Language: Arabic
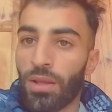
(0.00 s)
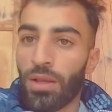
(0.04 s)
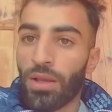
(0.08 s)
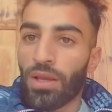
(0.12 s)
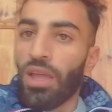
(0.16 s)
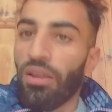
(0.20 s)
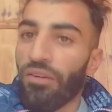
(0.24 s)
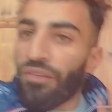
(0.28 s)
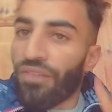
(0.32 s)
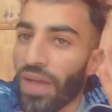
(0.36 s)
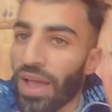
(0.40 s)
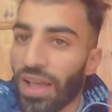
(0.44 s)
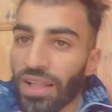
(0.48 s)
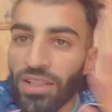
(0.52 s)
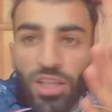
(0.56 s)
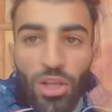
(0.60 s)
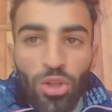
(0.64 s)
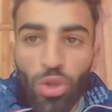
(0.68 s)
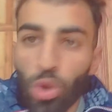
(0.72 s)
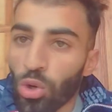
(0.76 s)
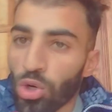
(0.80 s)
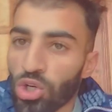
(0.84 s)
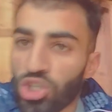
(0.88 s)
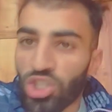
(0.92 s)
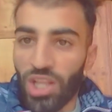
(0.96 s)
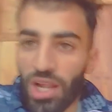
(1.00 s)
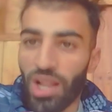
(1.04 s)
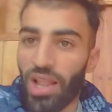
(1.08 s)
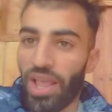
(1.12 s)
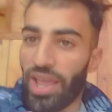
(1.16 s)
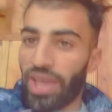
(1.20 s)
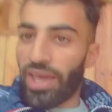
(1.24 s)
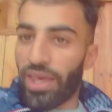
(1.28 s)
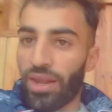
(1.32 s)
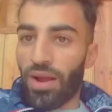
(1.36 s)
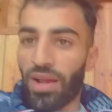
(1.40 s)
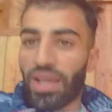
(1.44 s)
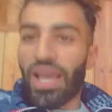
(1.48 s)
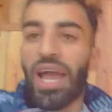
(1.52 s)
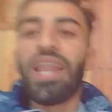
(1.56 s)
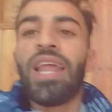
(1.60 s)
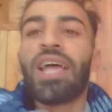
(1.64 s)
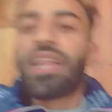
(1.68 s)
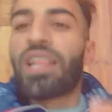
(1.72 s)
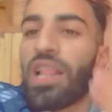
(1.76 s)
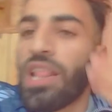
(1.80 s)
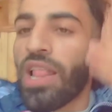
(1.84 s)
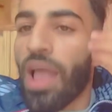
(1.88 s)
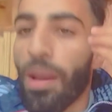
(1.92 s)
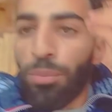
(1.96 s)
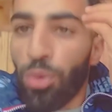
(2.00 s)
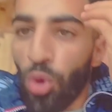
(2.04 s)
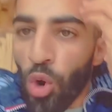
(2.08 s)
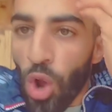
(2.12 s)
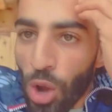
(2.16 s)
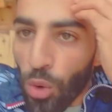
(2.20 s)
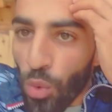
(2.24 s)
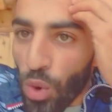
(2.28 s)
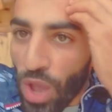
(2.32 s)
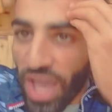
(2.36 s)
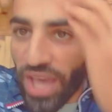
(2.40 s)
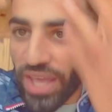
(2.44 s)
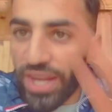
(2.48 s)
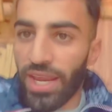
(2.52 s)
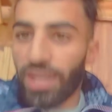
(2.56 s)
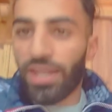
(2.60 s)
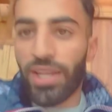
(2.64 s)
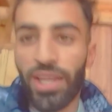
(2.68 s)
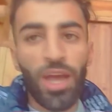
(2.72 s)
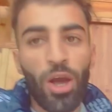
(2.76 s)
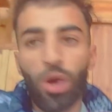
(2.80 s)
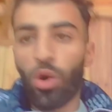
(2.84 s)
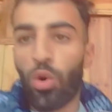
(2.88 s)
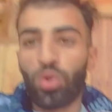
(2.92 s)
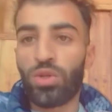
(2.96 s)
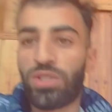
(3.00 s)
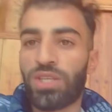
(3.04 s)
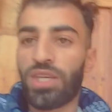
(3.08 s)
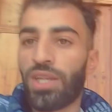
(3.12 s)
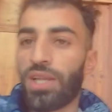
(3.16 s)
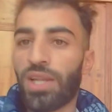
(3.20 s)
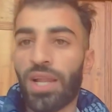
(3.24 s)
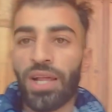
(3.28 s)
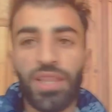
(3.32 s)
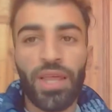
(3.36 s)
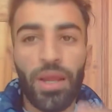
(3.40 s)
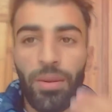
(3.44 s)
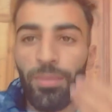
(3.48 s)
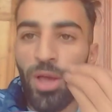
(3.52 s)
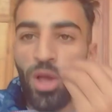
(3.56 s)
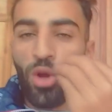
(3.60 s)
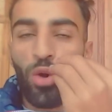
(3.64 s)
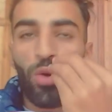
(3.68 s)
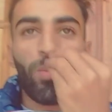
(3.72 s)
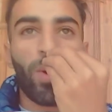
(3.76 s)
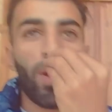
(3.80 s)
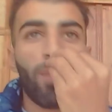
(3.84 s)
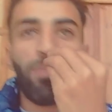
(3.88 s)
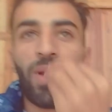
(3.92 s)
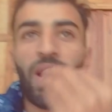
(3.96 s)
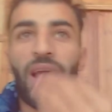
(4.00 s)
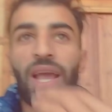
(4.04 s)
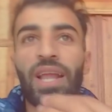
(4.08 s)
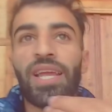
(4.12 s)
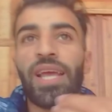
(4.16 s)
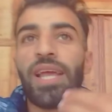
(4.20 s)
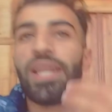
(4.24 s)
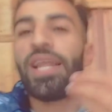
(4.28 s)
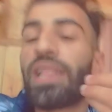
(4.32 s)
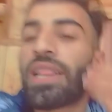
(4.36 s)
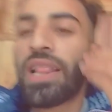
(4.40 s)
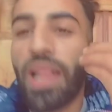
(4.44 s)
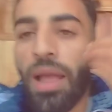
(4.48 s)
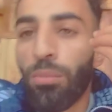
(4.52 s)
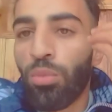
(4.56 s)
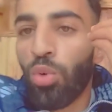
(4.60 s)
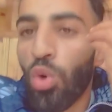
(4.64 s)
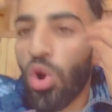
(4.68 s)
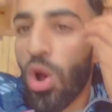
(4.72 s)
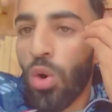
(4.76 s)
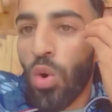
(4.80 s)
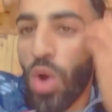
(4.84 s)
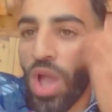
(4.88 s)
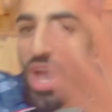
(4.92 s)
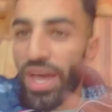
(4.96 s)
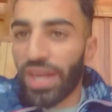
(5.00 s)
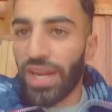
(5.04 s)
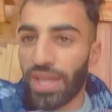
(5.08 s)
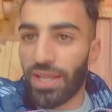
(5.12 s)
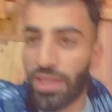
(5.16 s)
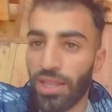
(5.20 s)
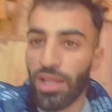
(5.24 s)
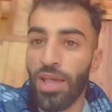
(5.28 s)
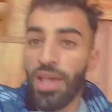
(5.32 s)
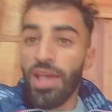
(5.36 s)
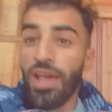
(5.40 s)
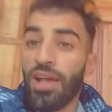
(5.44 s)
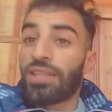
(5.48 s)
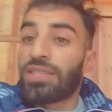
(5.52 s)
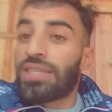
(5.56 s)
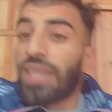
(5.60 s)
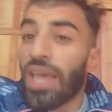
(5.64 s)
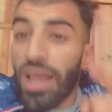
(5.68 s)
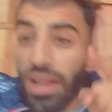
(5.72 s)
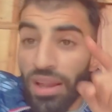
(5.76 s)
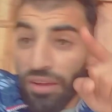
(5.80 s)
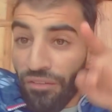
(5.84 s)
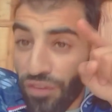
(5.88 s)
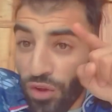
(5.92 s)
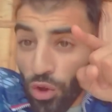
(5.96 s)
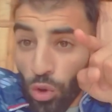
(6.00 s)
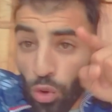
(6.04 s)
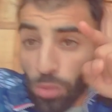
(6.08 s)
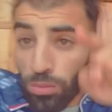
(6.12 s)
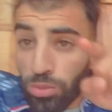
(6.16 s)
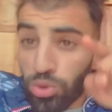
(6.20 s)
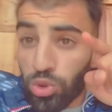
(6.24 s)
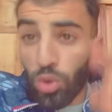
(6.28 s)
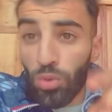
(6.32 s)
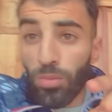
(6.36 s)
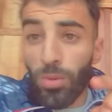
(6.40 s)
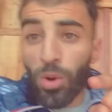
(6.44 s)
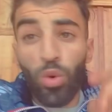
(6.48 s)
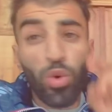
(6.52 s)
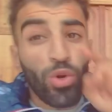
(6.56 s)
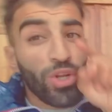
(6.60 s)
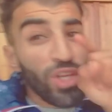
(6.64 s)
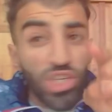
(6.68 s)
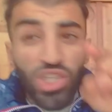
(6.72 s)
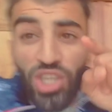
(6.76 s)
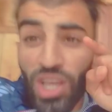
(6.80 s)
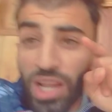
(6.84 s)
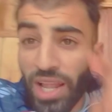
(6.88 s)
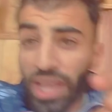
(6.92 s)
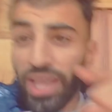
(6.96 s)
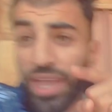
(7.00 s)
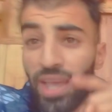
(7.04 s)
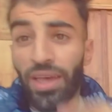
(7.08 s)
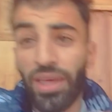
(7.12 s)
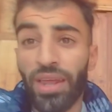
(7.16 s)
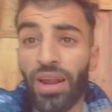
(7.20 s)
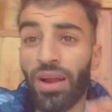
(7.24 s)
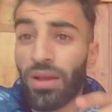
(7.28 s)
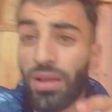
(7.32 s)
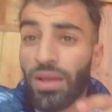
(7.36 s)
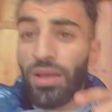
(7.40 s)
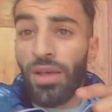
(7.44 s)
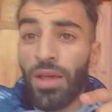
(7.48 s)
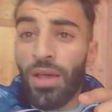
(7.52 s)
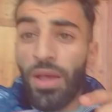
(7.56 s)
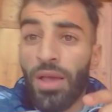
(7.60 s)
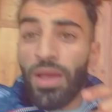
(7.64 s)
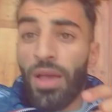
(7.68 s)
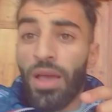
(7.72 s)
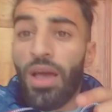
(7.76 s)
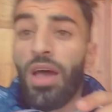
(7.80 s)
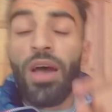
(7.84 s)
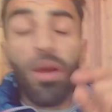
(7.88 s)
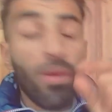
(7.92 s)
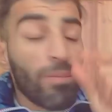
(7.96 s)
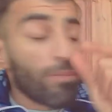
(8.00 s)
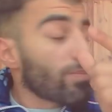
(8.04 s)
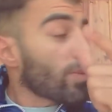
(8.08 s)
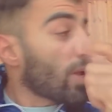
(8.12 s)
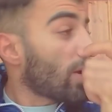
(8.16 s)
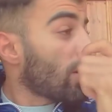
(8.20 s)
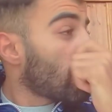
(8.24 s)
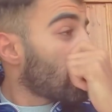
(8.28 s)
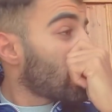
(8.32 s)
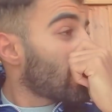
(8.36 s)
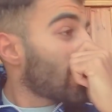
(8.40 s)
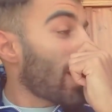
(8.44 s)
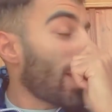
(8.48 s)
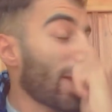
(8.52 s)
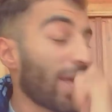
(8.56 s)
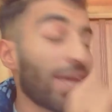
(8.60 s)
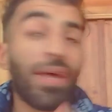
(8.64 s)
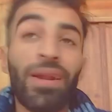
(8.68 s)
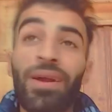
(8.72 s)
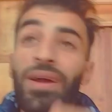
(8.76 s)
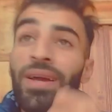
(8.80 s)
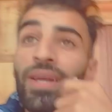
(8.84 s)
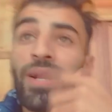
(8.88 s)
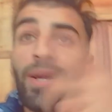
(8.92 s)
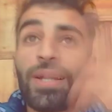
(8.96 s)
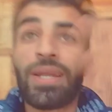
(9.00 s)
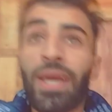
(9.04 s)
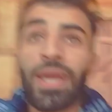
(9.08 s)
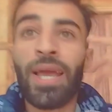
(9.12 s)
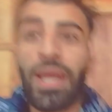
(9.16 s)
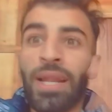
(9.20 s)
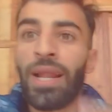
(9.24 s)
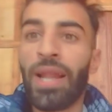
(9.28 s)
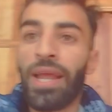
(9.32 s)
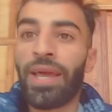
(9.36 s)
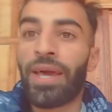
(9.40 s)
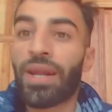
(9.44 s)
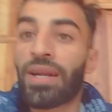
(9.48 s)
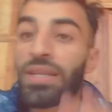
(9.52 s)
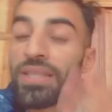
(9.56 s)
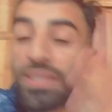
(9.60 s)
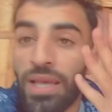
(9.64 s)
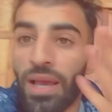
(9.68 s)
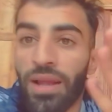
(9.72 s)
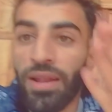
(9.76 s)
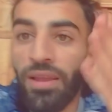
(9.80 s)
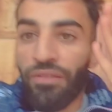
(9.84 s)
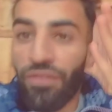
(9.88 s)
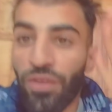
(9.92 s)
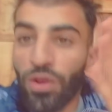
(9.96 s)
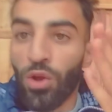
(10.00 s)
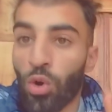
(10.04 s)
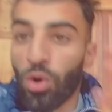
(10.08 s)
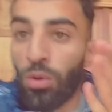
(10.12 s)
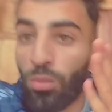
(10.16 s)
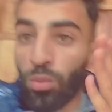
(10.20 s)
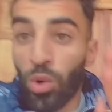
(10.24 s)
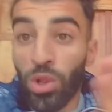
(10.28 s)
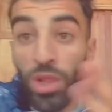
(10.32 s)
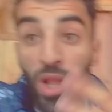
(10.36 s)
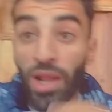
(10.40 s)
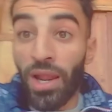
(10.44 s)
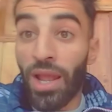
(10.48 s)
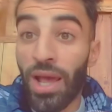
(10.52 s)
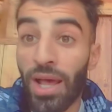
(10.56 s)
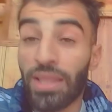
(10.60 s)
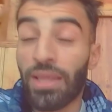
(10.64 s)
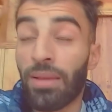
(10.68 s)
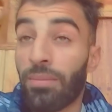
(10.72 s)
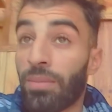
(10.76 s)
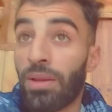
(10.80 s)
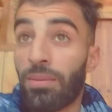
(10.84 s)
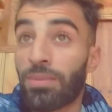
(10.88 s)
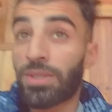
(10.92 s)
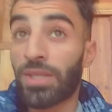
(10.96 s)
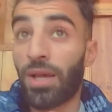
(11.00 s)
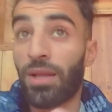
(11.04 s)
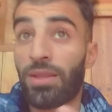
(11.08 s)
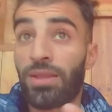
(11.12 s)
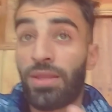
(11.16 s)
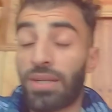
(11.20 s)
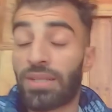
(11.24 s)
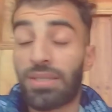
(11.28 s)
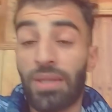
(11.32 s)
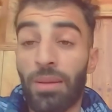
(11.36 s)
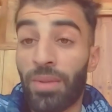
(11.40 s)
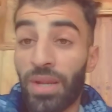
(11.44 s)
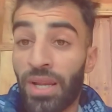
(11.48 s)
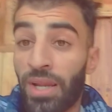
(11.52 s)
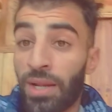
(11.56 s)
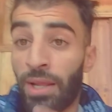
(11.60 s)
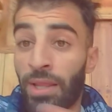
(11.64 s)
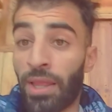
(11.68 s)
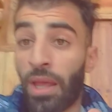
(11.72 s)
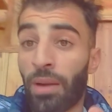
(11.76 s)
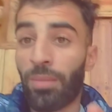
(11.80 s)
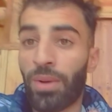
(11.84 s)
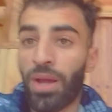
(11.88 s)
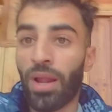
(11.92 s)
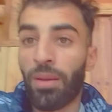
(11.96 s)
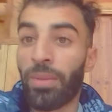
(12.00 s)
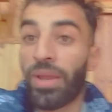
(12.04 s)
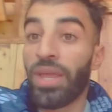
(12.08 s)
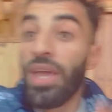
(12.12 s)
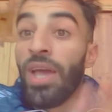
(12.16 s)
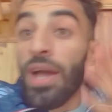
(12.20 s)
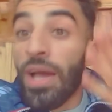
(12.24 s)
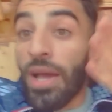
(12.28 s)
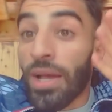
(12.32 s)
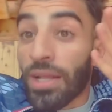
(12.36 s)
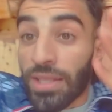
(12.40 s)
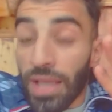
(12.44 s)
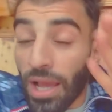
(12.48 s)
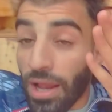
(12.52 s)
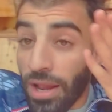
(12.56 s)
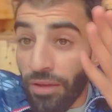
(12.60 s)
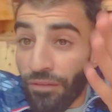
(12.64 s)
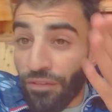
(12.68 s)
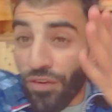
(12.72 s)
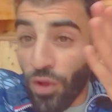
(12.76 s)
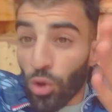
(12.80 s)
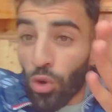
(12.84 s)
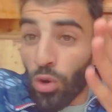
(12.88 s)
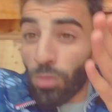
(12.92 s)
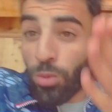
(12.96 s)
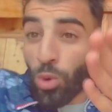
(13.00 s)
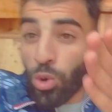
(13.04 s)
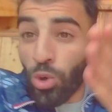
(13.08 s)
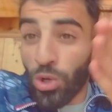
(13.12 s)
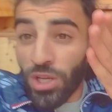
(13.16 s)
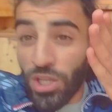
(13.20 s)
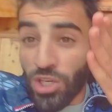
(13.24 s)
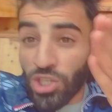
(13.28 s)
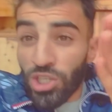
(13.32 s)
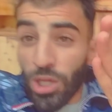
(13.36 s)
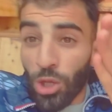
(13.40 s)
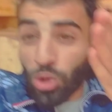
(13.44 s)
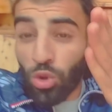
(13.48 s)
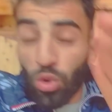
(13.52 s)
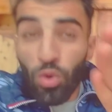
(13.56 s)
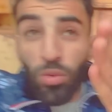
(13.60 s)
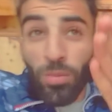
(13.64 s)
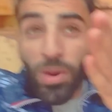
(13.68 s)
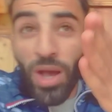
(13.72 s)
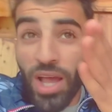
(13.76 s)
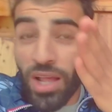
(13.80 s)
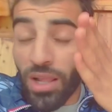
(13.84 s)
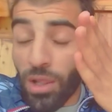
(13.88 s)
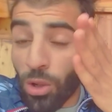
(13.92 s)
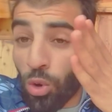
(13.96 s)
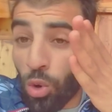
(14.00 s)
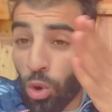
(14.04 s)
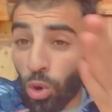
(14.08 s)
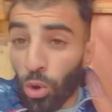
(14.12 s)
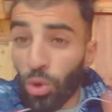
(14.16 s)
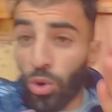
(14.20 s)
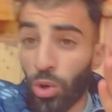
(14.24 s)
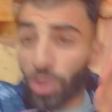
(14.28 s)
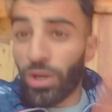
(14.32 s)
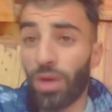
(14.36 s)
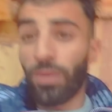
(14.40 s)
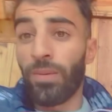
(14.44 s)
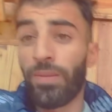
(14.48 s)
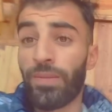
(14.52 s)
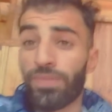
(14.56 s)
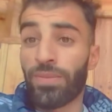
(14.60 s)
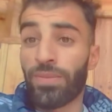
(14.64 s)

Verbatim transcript: كيفاه انت تخرج ديال الحراك علاه تلعبوها واعرين يا خوتي ني نهضر معاكم غير بالعقليه علاه تلعبوها واعرين تالي فيكم نتوما كون يجي الحراك آه، الحراك راني غير على الحراك تالي فيكم والله العظيم اني متاثر زعما اني نهضر من قلبي تالي فيكم كون يجي توما هاد الكورونا